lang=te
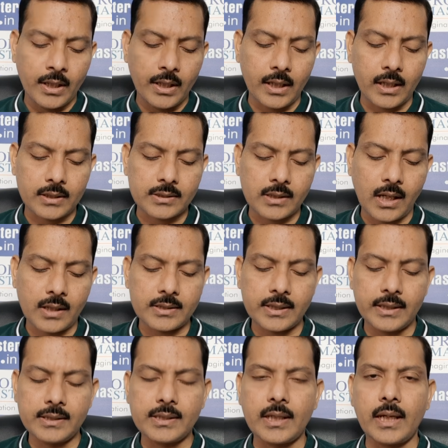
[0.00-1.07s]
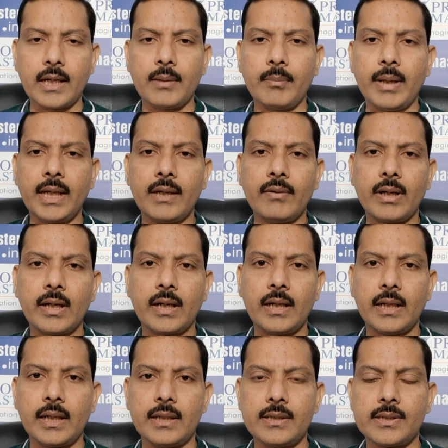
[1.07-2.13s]
ఇంకా స్టాక్స్ ఏం చేయాలి బయింగ్
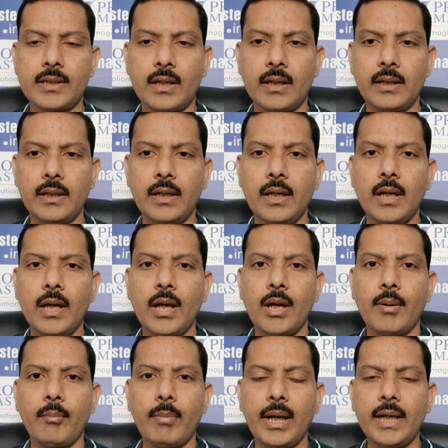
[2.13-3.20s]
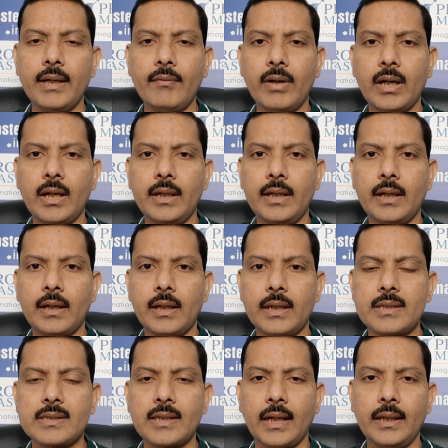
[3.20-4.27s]
వెళ్ళాలంటే ఏం చేయాలి బయింగ్ వెళ్ళాలి అంటే
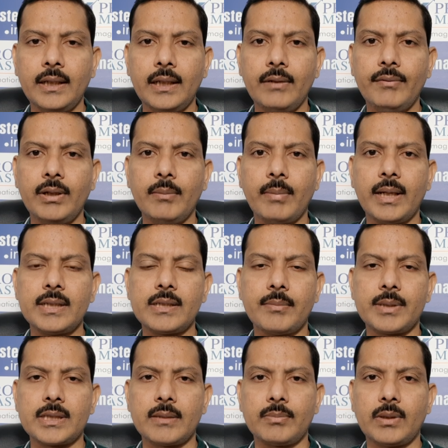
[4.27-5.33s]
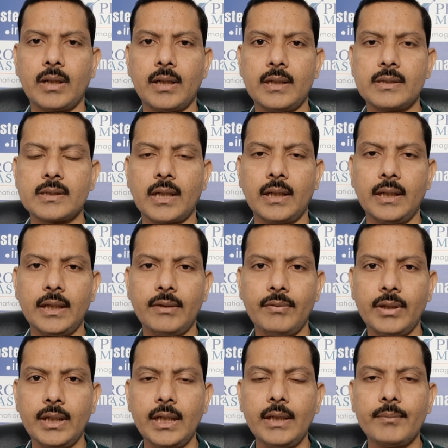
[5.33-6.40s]
సన్ టీవీని బై చేయమని చెప్తారండి సన్
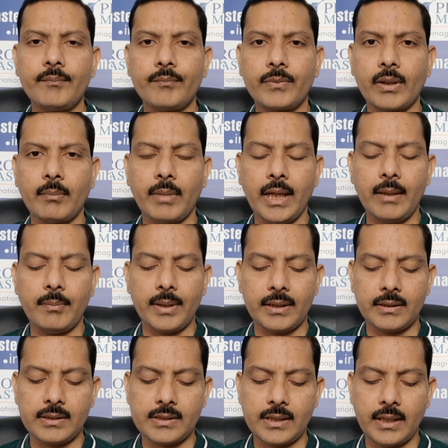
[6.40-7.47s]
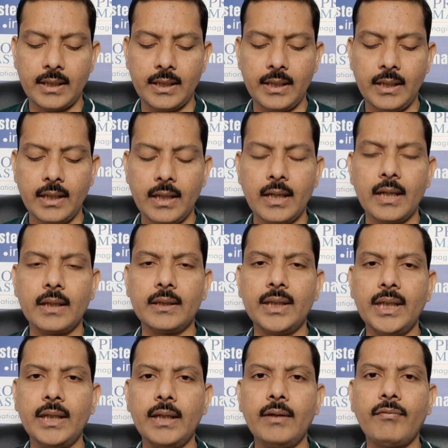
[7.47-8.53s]
టీవీని బయింగ్ ప్రయత్నం చేయండి
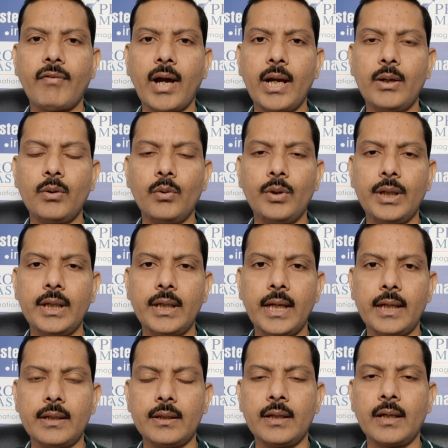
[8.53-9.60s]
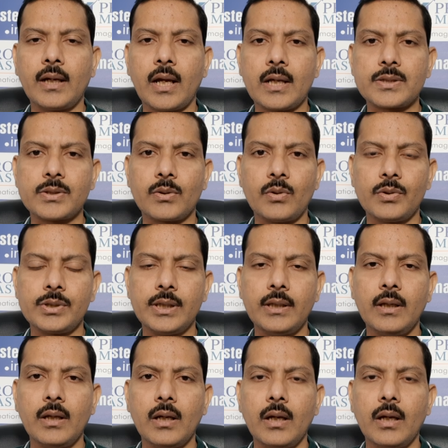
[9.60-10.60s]
దీన్ని ఫైవ్ ట్వంటీ ఎయిట్ నేను లాస్ట్ క్లోజింగ్